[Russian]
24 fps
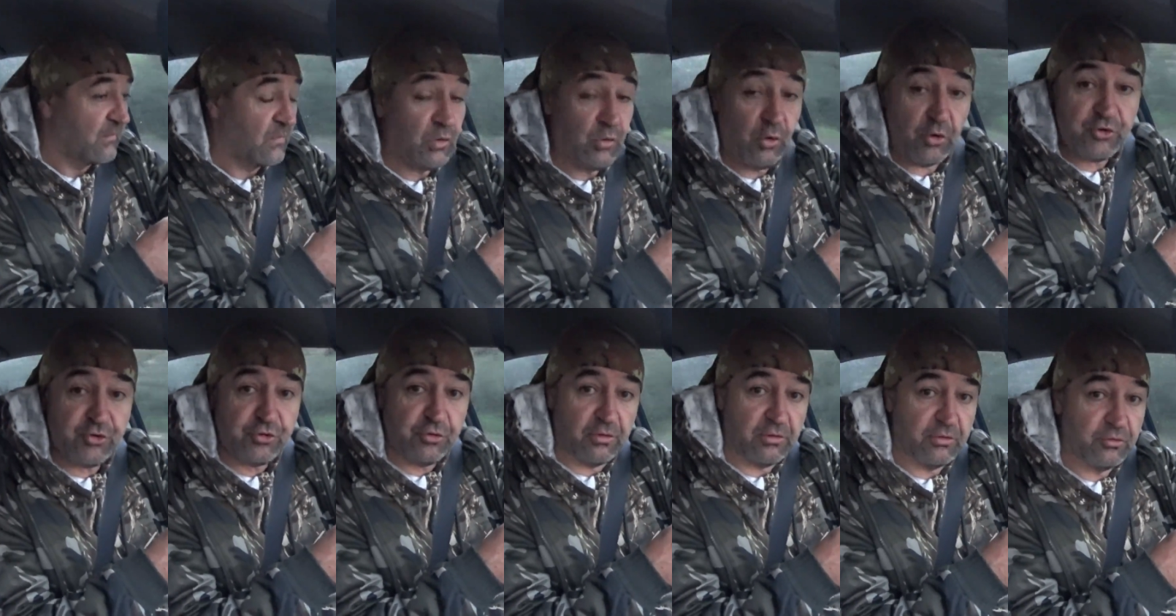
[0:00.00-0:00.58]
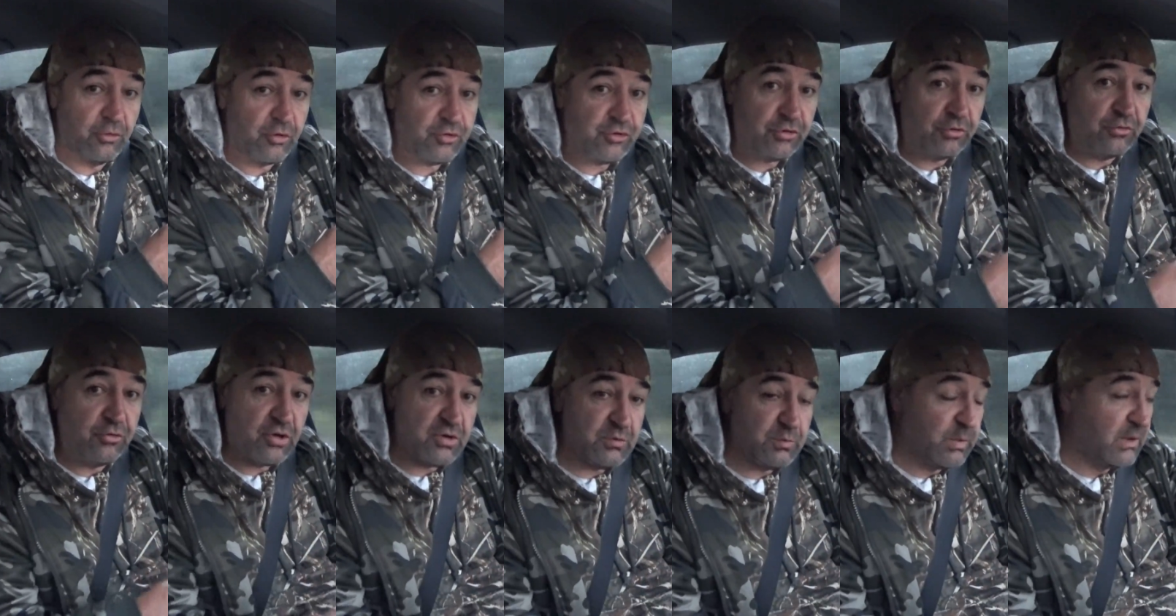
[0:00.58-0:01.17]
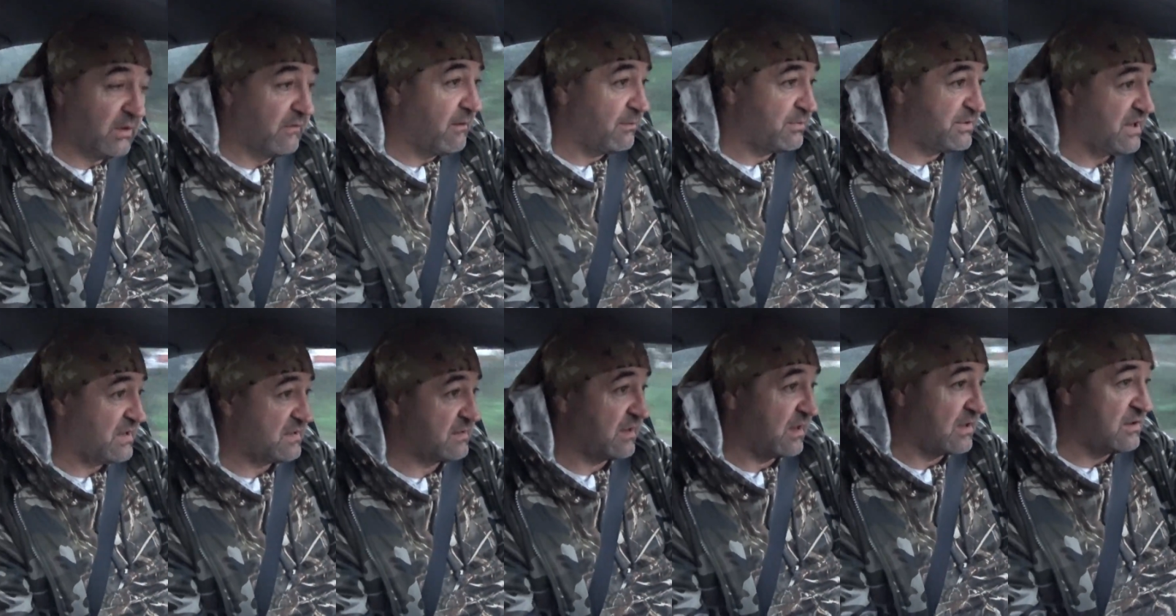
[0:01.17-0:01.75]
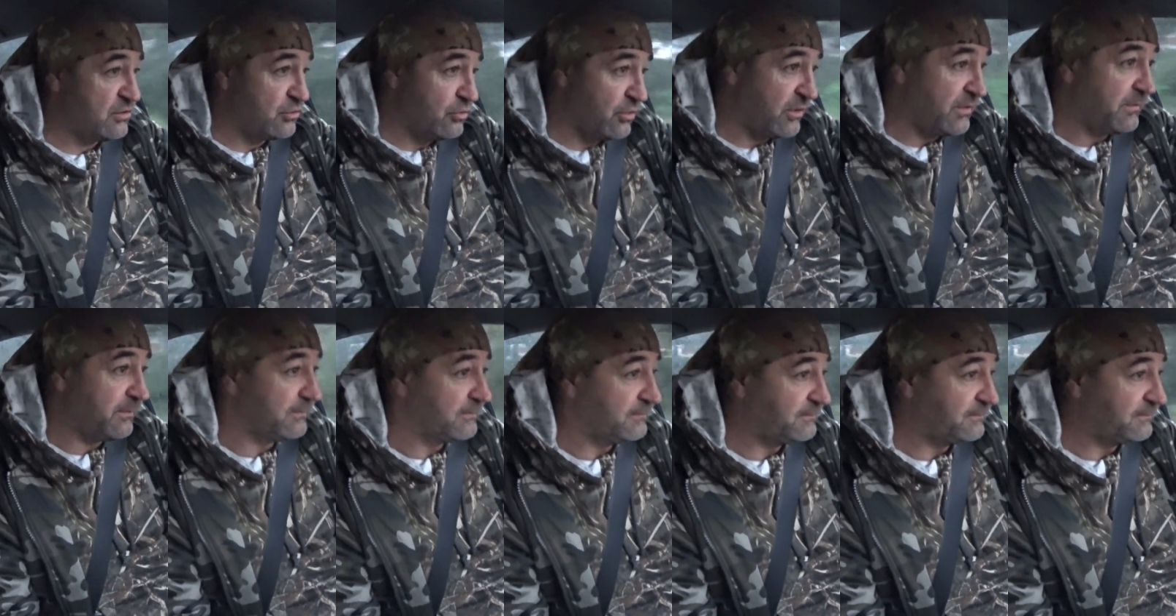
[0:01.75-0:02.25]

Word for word: Ночью, ночью дождь был вообще с грозой,